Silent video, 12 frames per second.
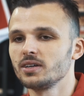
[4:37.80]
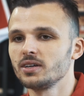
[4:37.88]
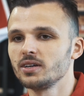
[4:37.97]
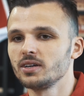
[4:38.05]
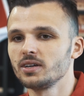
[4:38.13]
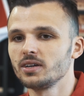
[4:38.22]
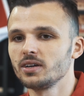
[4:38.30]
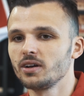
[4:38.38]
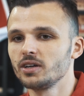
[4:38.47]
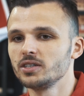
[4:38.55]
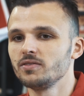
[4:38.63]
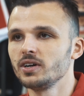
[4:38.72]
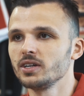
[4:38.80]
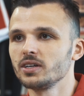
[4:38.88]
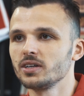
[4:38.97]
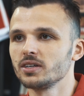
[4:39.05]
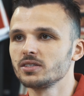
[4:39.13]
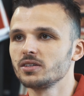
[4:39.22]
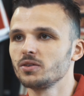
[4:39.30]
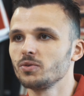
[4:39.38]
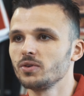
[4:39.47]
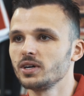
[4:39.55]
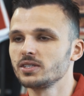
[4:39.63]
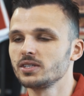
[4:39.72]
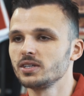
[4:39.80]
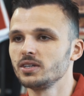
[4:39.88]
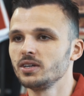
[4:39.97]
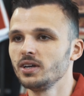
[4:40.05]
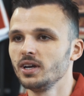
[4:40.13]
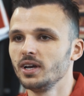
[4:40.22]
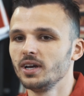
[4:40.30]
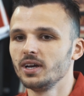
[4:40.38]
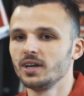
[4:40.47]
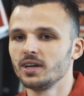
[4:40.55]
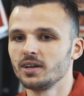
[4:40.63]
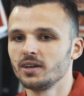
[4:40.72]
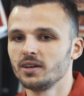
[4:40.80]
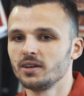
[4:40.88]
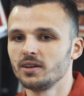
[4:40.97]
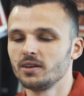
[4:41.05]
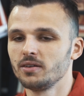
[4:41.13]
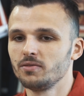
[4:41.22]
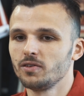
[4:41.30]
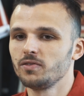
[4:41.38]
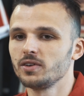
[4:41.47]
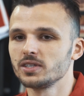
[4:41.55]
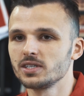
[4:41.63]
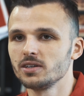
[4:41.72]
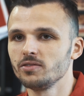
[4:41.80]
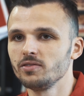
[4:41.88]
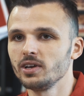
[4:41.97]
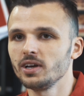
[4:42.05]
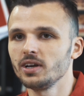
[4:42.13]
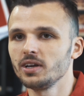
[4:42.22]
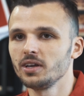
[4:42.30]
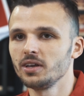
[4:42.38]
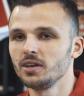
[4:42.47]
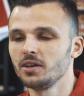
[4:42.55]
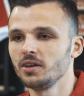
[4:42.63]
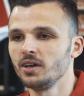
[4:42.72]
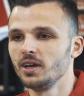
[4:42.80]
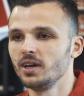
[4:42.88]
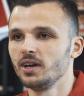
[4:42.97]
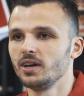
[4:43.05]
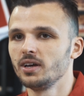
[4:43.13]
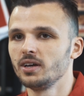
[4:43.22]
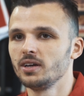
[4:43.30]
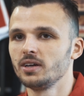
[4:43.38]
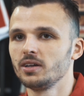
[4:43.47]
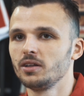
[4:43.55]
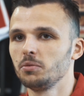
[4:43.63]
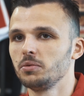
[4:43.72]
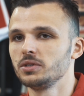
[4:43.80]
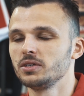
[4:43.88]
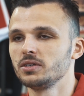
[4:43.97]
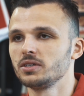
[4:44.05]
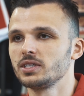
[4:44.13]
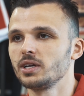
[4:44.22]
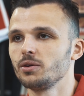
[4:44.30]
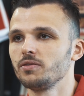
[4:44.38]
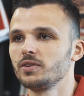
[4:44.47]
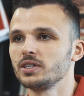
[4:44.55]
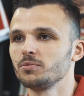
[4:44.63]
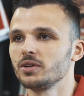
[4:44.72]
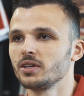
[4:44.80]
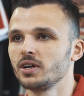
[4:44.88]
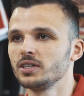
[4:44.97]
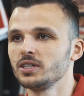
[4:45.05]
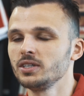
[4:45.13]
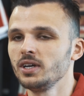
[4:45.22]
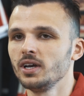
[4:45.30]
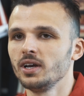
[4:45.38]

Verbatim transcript: e, kreowanie sytuacji e, w ofensywie i e, dobry stały fragment gry. E,